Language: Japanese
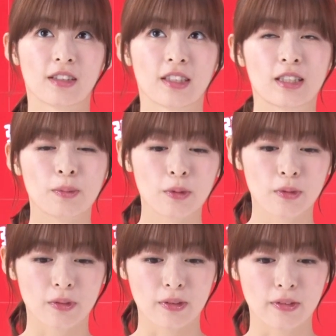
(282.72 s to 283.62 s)
はち
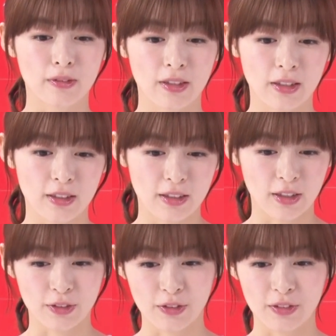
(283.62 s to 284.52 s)
びょうは、
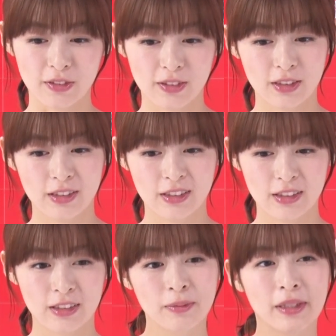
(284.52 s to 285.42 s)
あの、
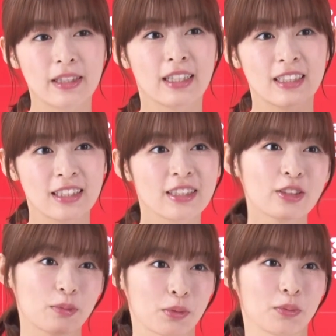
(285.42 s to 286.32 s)
冷たい
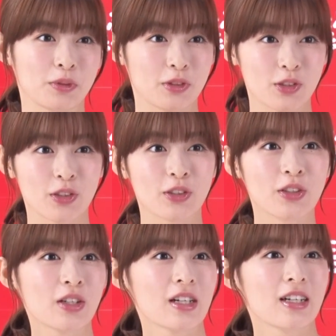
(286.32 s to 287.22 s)
芯の部分
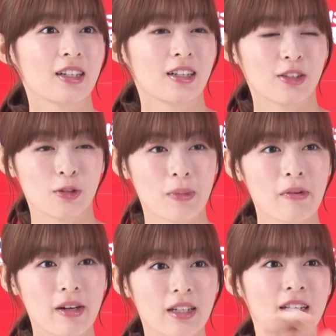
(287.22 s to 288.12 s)
と、あと
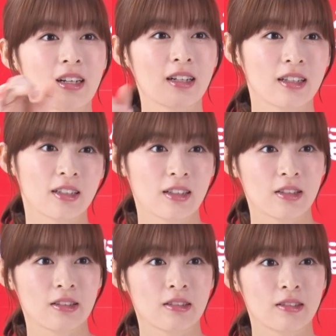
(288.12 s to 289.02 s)
周りが
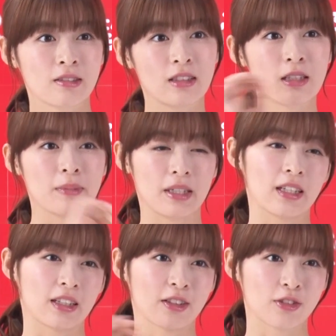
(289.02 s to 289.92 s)
クリーミー
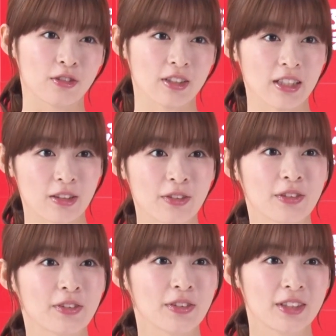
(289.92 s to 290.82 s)
になった状態
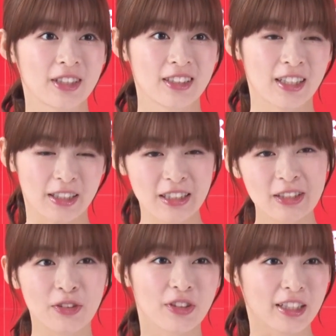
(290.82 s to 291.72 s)
と、なんかに
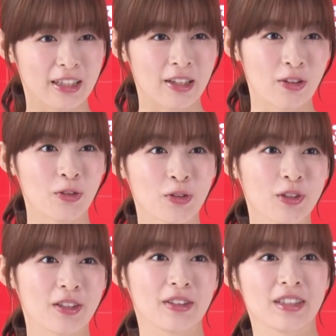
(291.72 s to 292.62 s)
層になったとこ
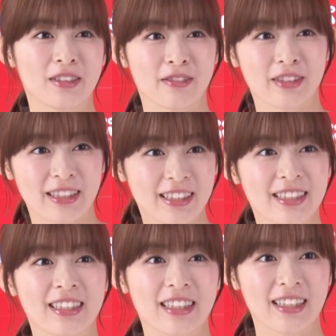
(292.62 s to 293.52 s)
ろが私は
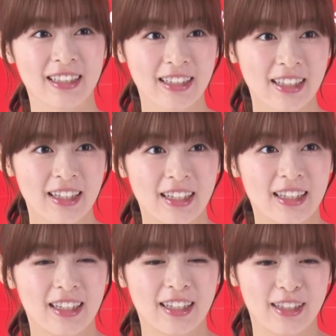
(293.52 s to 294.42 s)
好きで、
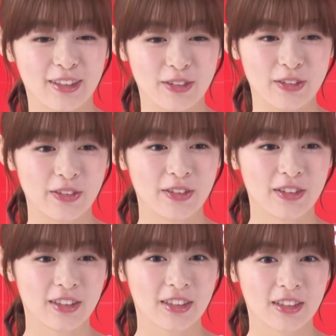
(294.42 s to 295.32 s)
あの、
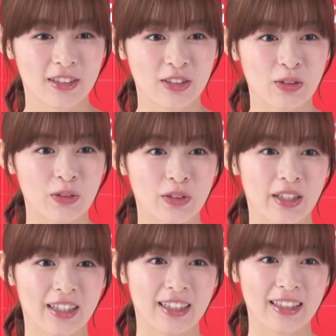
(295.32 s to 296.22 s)
そこを
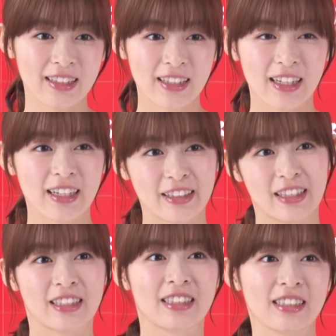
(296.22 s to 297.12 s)
なんか
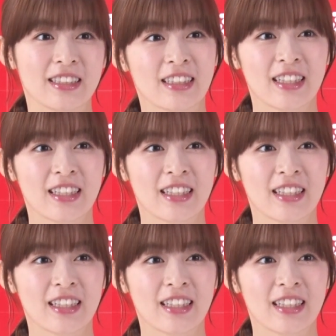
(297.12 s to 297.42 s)
新しい